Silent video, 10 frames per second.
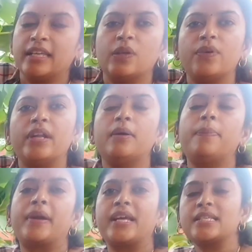இதை விட
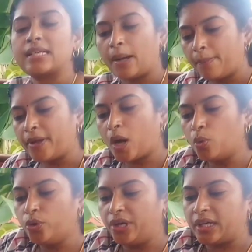ப்ரைஸ்
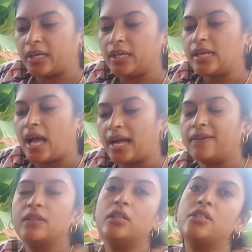கம்மியாகவும் இருக்குது
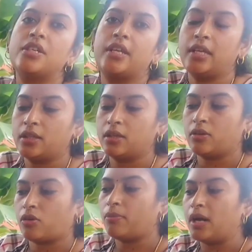நாங்கள் வந்து சரி இது
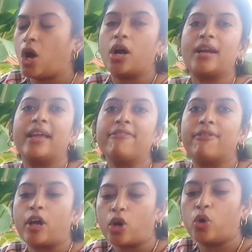ரொம்ப லாங் லைஃப்
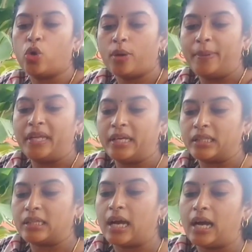வரணும்
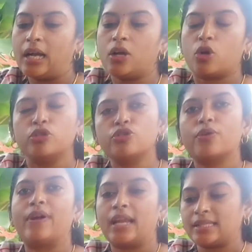அப்படிங்கிறதுக்காக
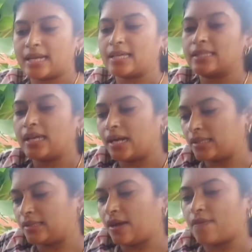கொஞ்சம் விலை
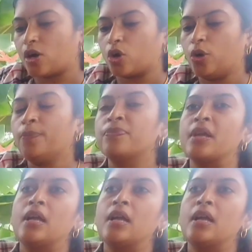ஜாஸ்தியானது தான் வாங்கினோம்